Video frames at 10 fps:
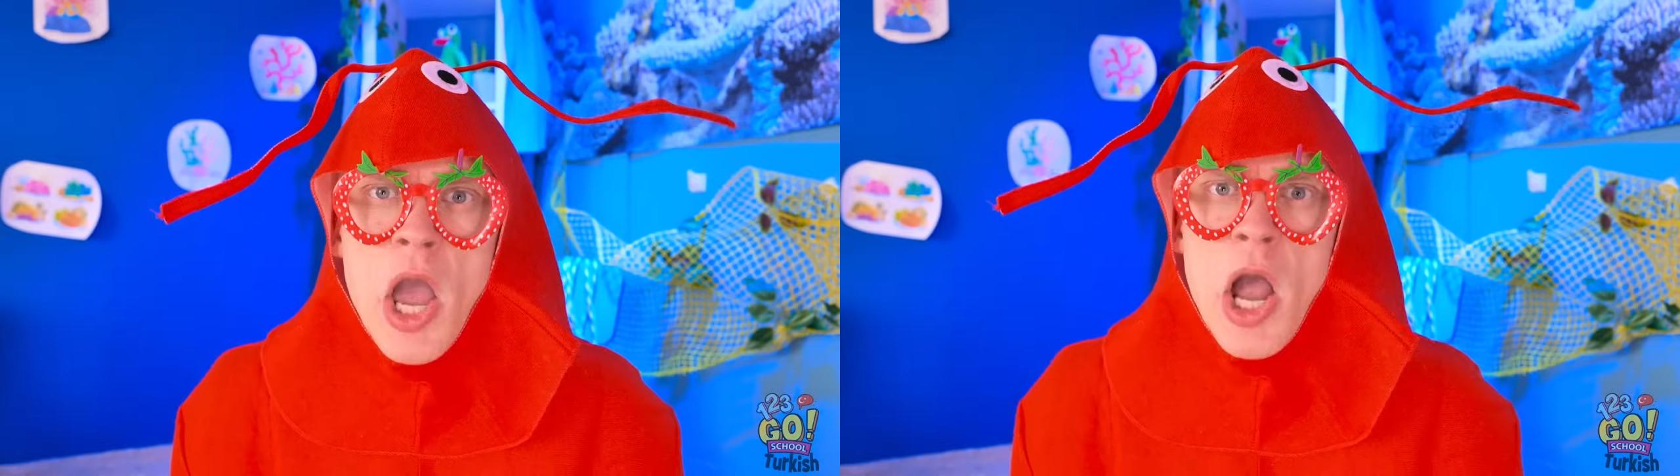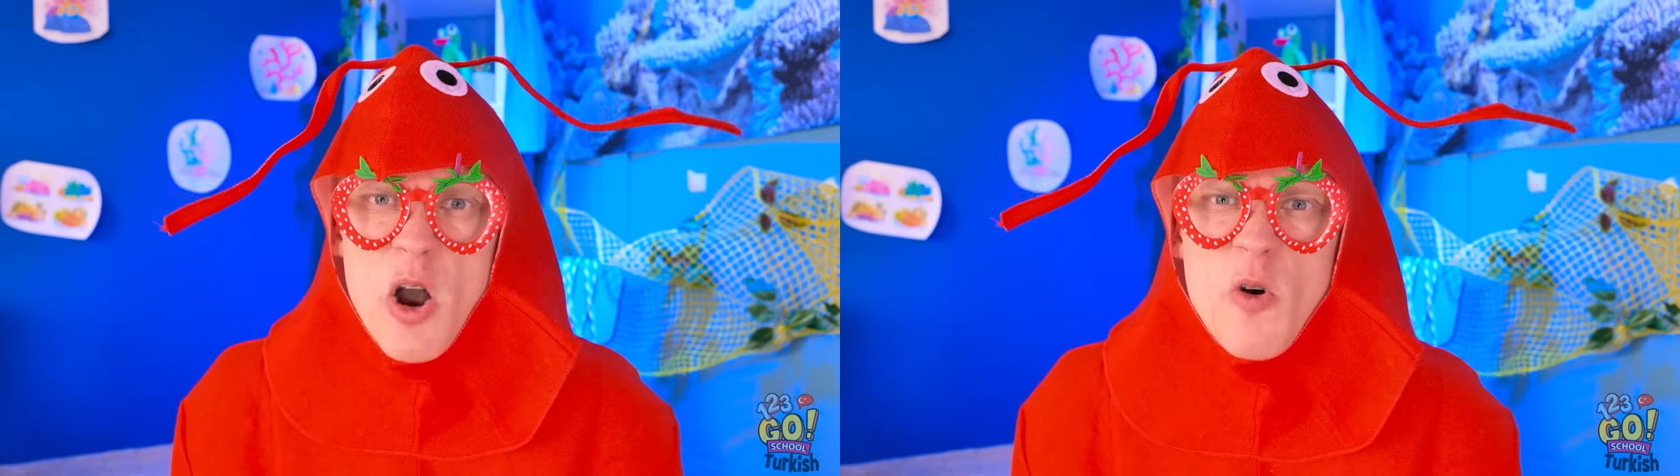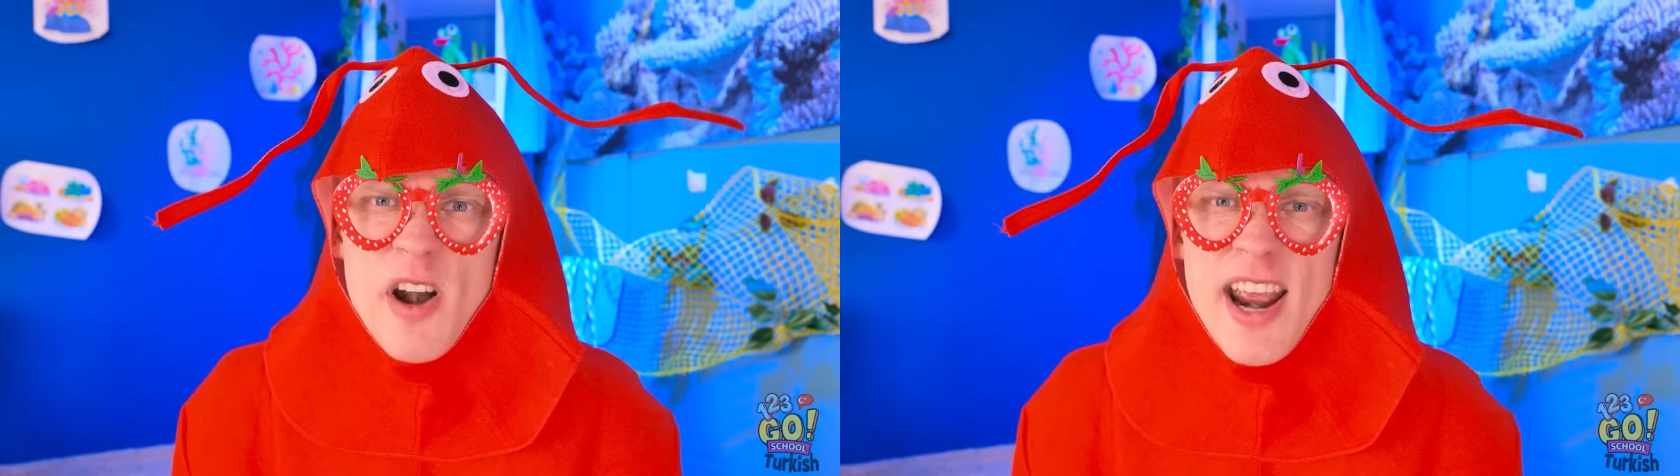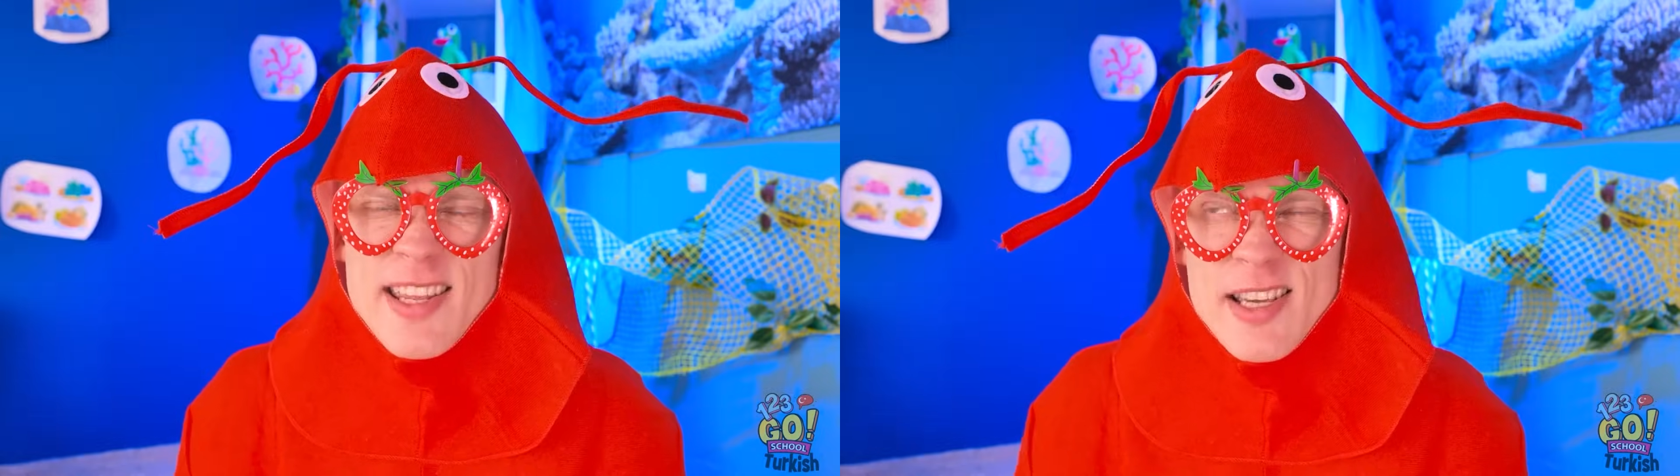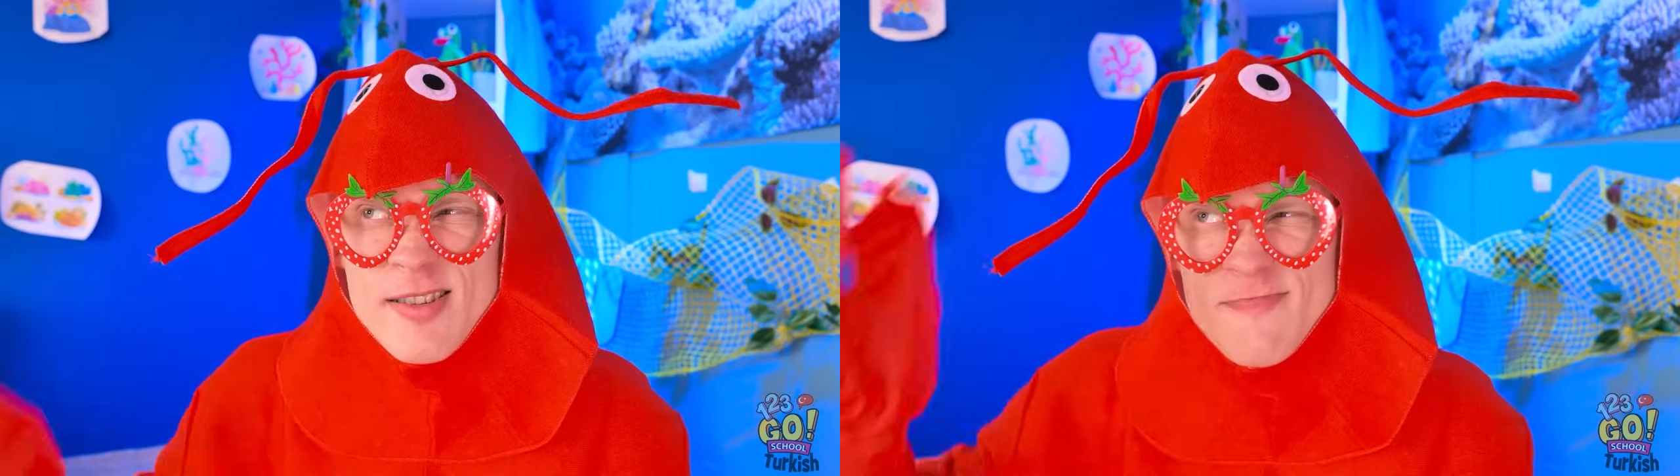Ha,
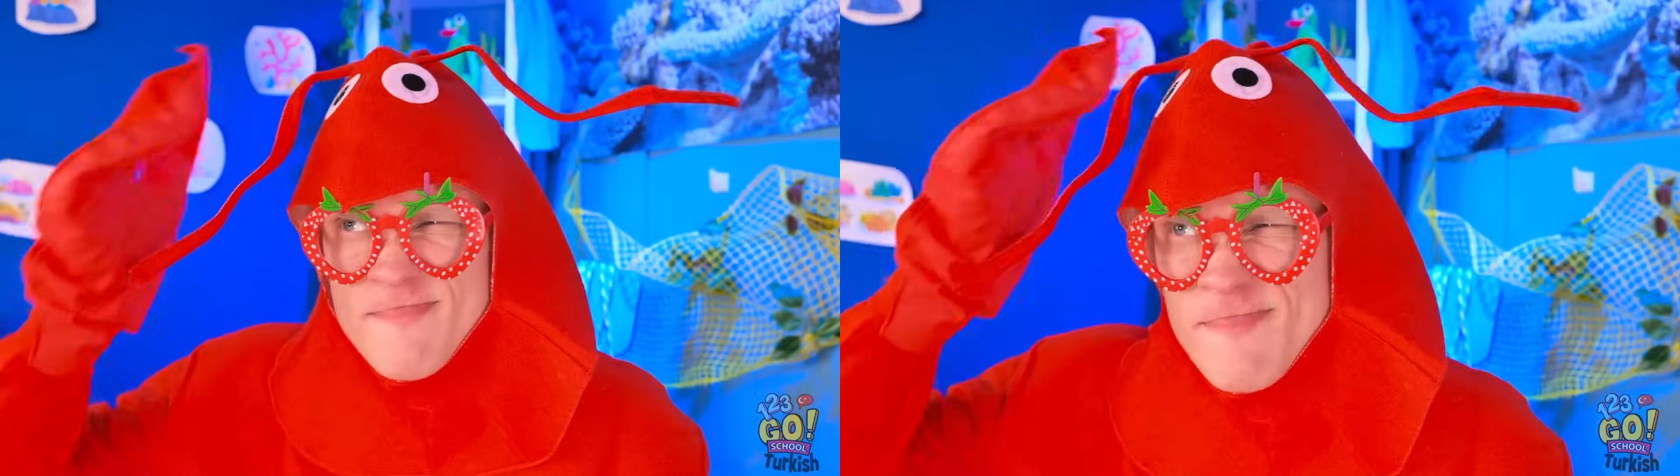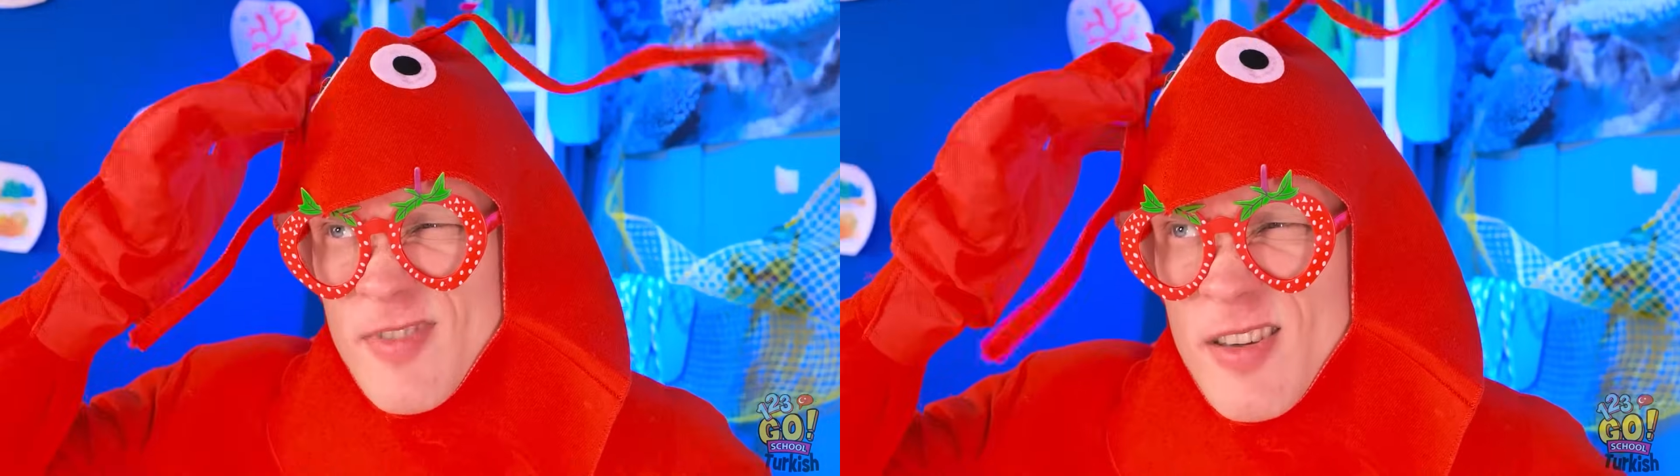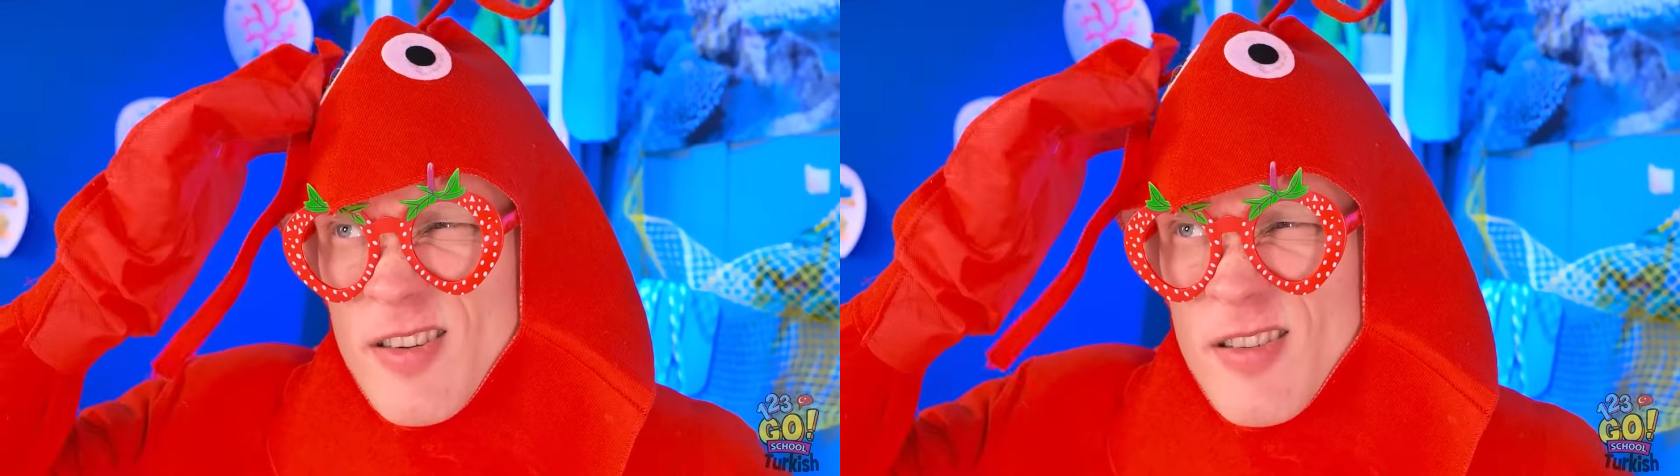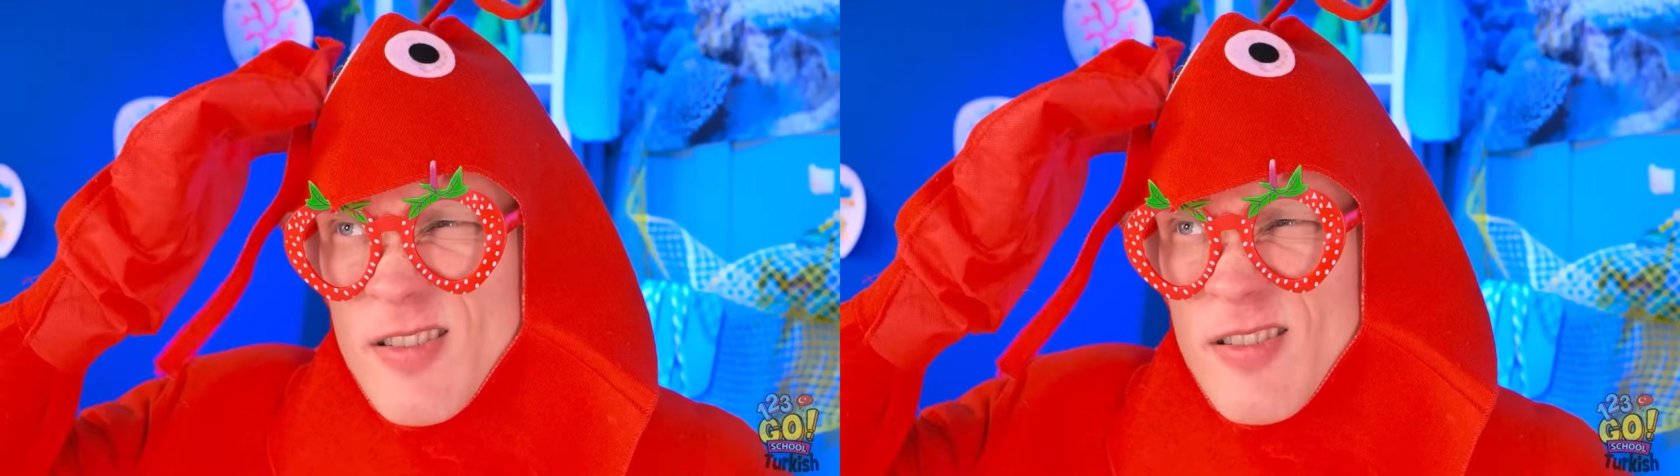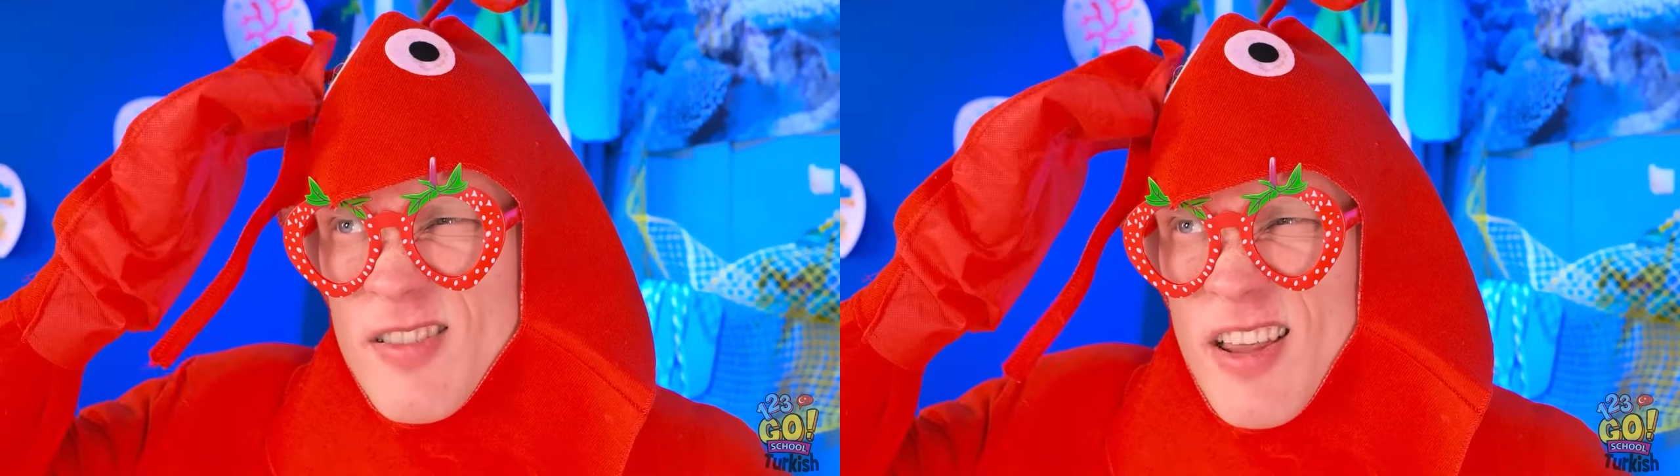pekala bir
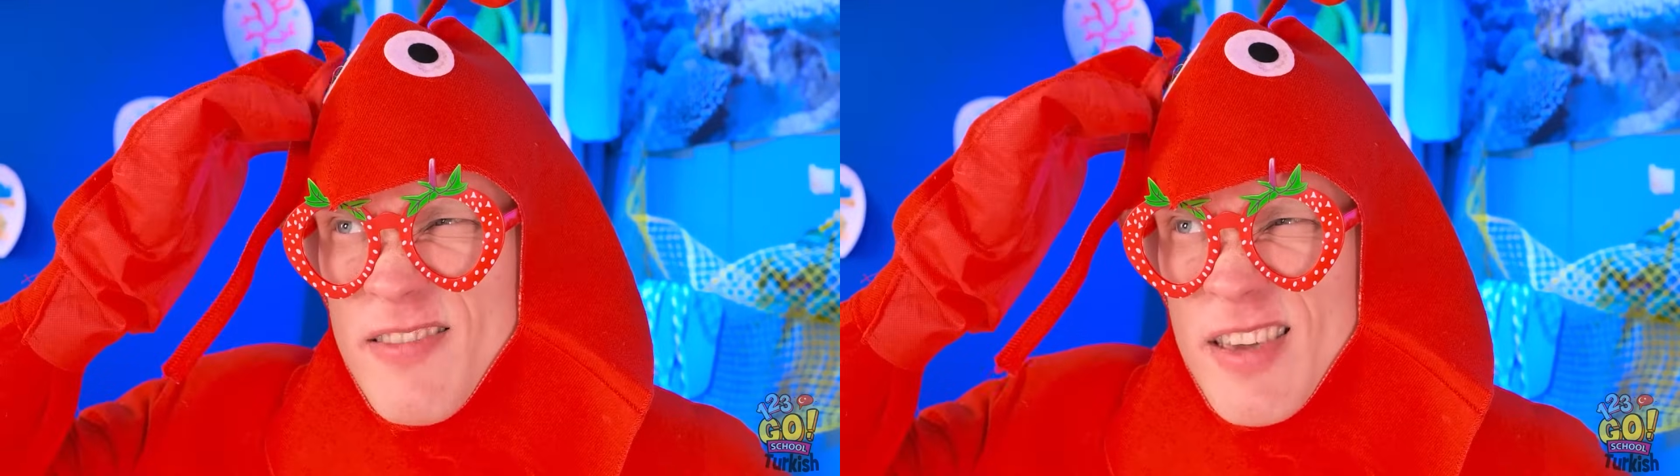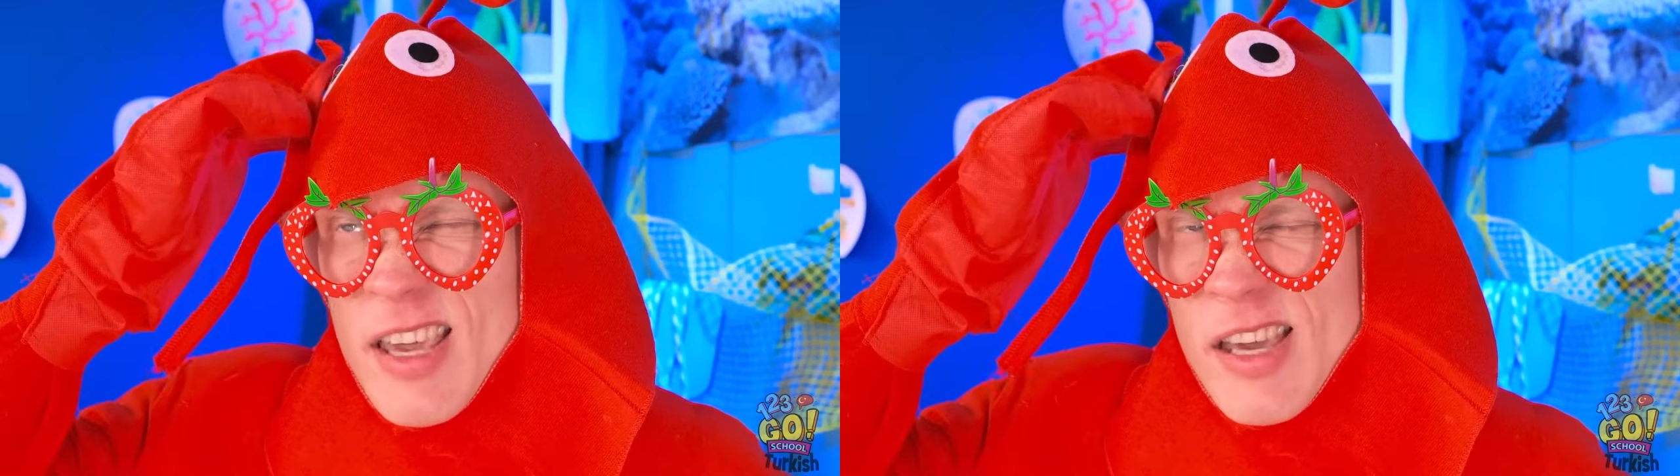düşüneyim. T